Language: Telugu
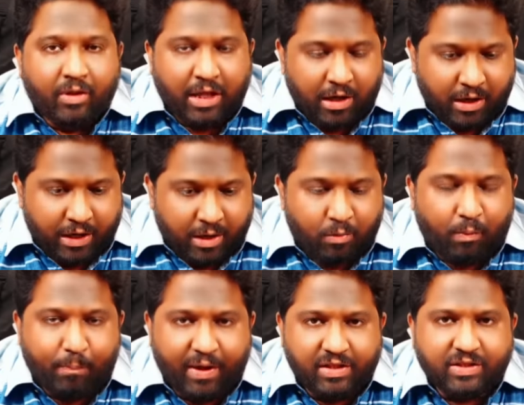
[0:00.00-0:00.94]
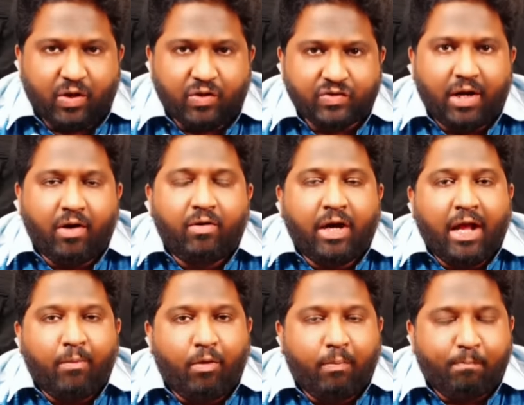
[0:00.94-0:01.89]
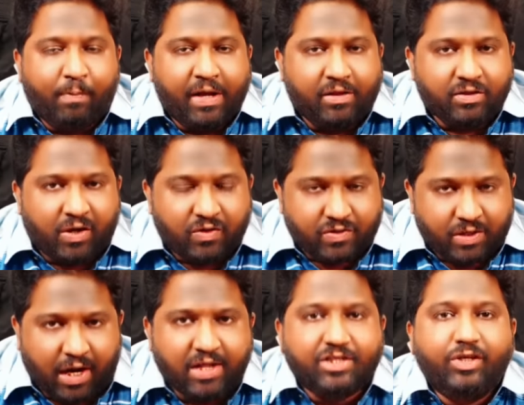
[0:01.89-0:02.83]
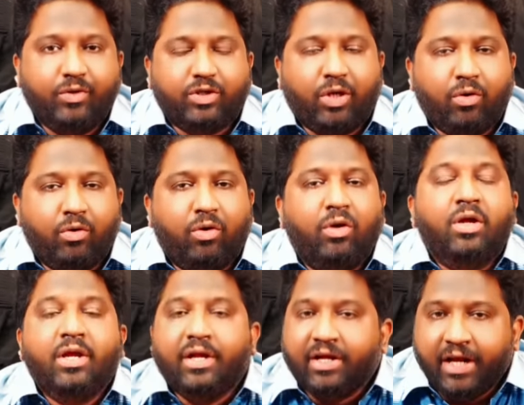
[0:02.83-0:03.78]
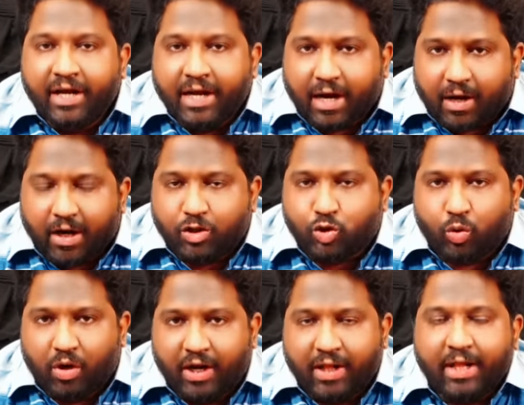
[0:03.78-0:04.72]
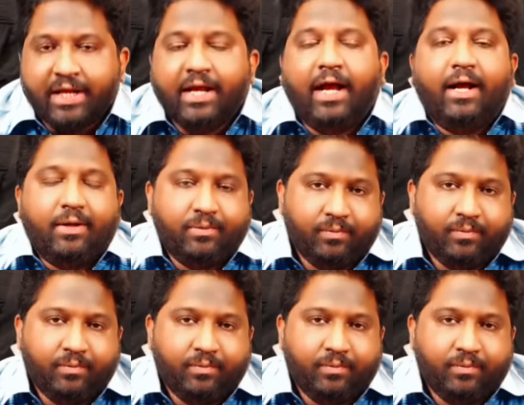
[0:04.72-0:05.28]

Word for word: నాకు నిన్న ముప్పై ఐదు సంవత్సరాలు నా ముప్పై ఐదు సంవత్సరాల జీవితంలో నేను ఎక్కడా చూడలేదయ్యా